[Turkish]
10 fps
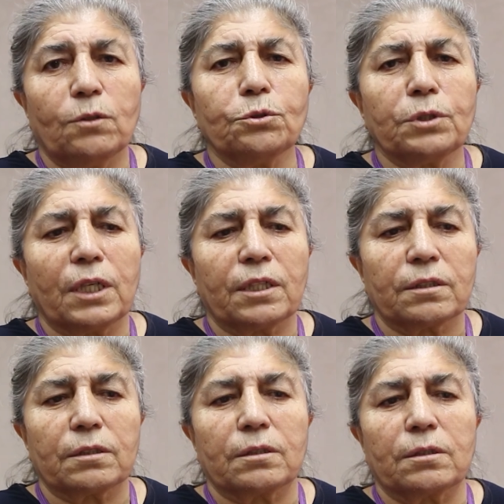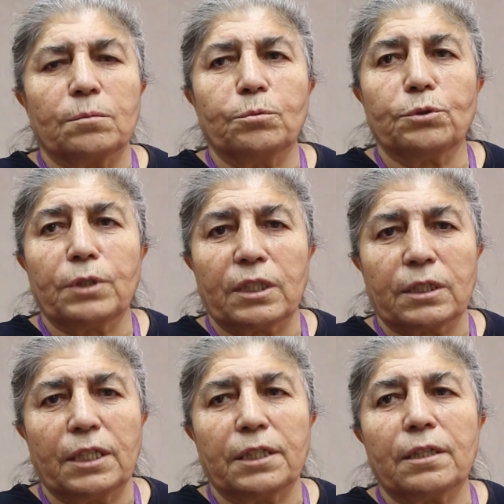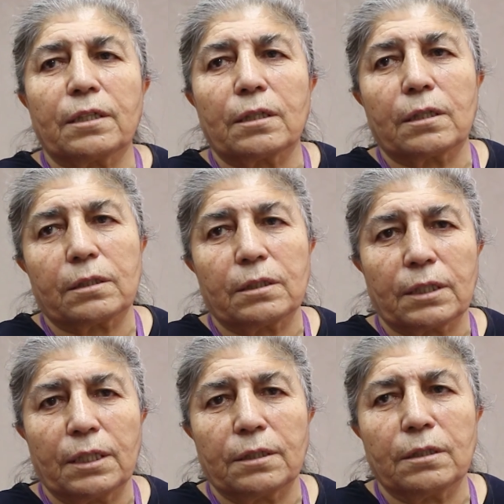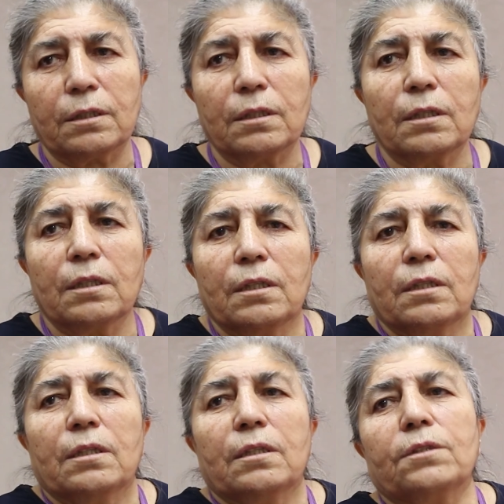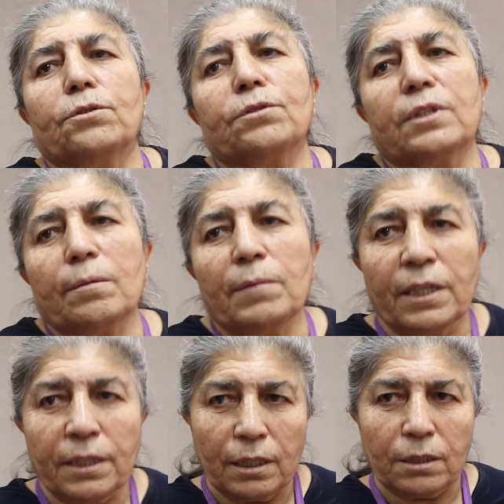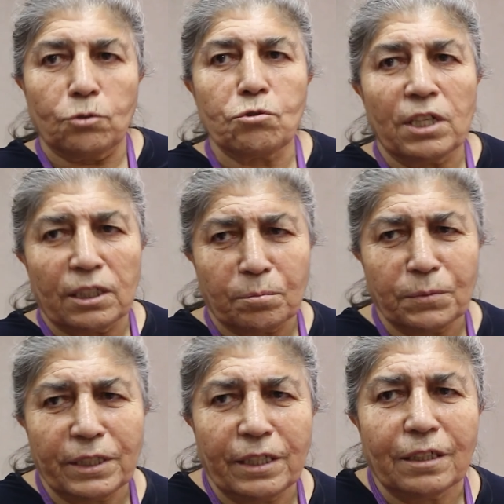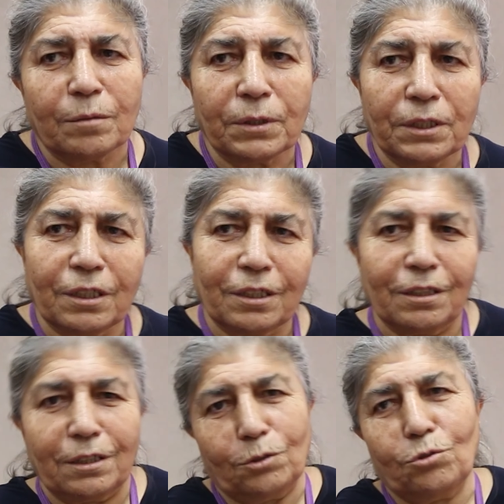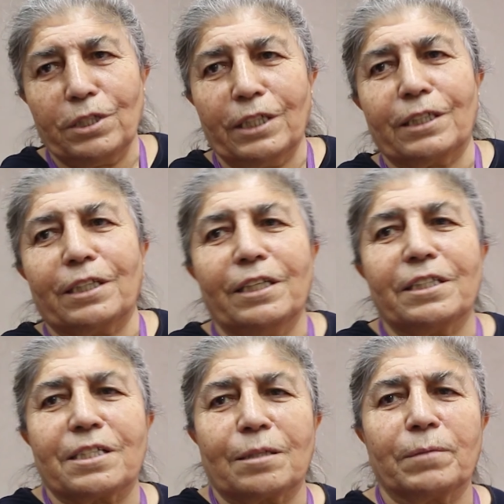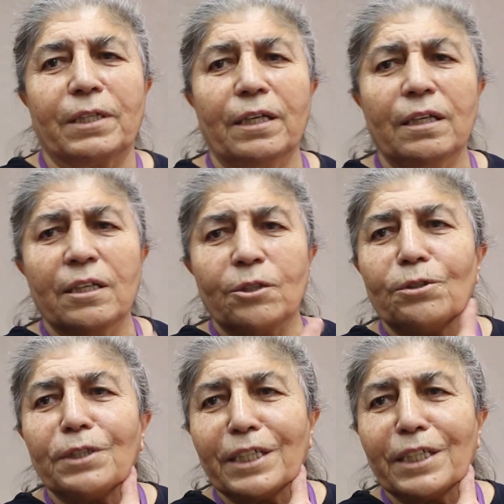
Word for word: Onlar e, bunlar kendi aralarında kendi e, yöntemleriyle düzeltmişler ama ne kadar düzelttilerse bile o